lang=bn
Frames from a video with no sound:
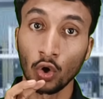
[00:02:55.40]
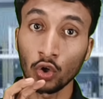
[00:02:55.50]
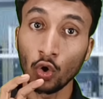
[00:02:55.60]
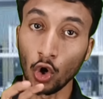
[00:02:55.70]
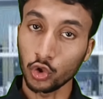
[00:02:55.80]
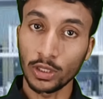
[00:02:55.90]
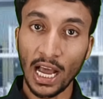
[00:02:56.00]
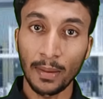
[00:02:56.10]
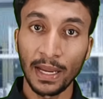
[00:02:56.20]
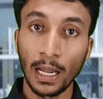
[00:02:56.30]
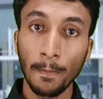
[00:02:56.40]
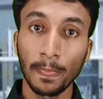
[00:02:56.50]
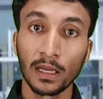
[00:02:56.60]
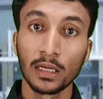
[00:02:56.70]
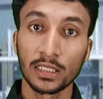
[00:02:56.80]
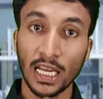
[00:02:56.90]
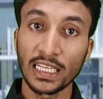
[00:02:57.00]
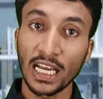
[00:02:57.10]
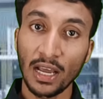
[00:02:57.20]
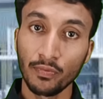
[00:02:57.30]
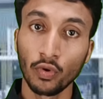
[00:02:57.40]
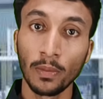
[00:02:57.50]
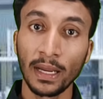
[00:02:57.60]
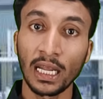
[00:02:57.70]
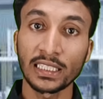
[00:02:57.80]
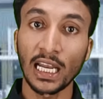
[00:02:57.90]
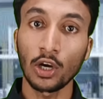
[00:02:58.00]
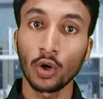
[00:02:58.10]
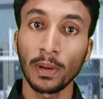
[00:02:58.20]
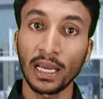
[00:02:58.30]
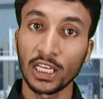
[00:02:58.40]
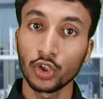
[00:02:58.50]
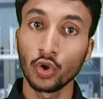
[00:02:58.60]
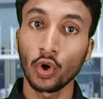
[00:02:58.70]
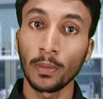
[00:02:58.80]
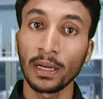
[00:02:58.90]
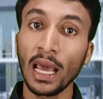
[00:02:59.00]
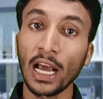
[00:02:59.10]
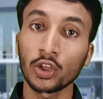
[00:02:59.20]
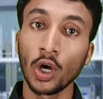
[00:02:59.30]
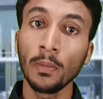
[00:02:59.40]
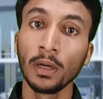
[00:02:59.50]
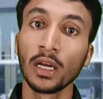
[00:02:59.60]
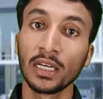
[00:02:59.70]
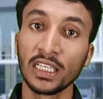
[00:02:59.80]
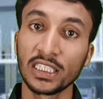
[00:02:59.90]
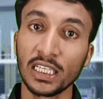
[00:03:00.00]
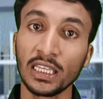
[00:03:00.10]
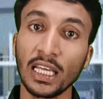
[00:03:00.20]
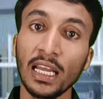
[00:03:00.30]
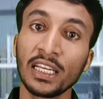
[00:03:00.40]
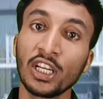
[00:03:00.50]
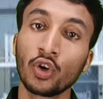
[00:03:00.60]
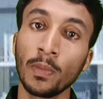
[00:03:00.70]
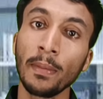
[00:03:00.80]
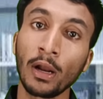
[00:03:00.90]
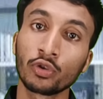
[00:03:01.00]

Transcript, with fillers: কোনো গর্ত থাকবে না সেই জায়গায় ফুলবে না জ্বালা করবে না কিচ্ছু করবে না একদম নিশ্চিন্তে নির্ঘুমে